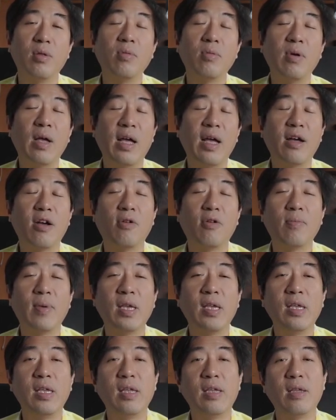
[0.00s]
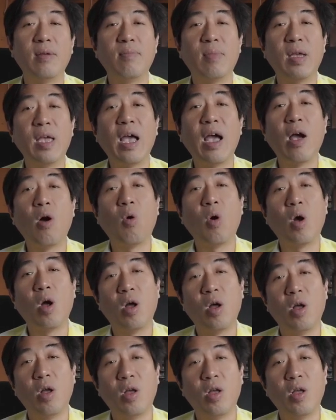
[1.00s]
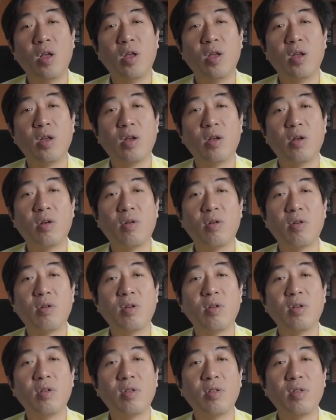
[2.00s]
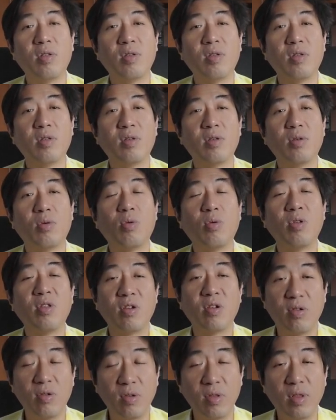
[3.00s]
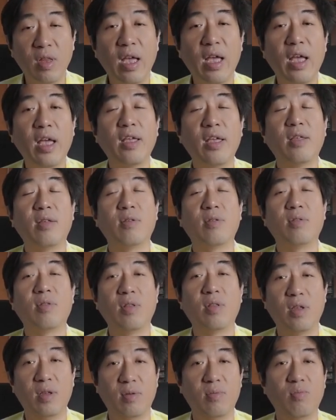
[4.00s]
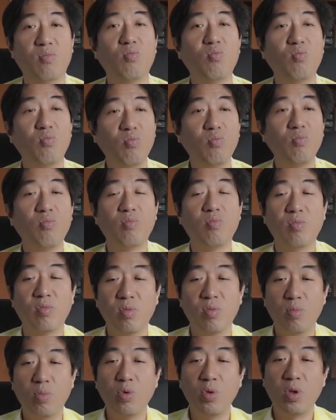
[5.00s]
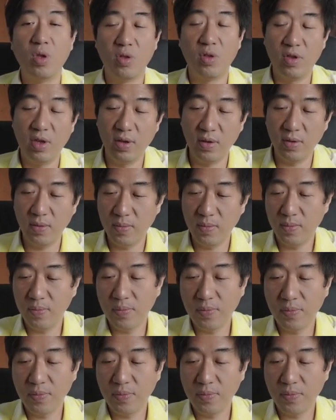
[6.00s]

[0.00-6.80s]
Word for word: ถ้าลูกค้าเขาไม่ไม่เอาเขาก็ควรจะคืนได้นะอืมพูดจริง